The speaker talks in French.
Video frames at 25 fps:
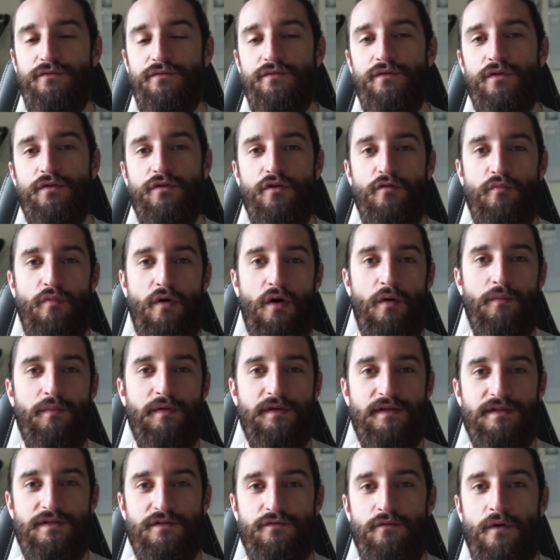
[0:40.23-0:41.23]
notre propre
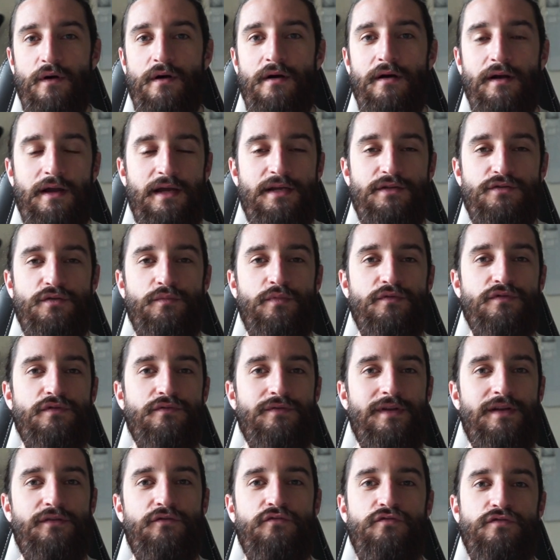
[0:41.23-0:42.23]
histoire et je pense
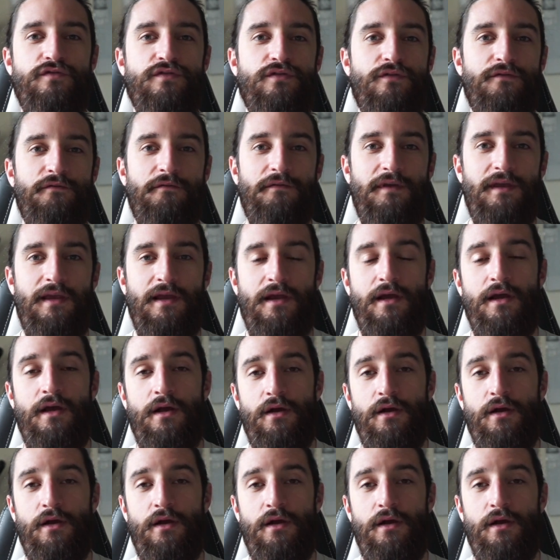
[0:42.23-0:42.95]
qu'on a tous envie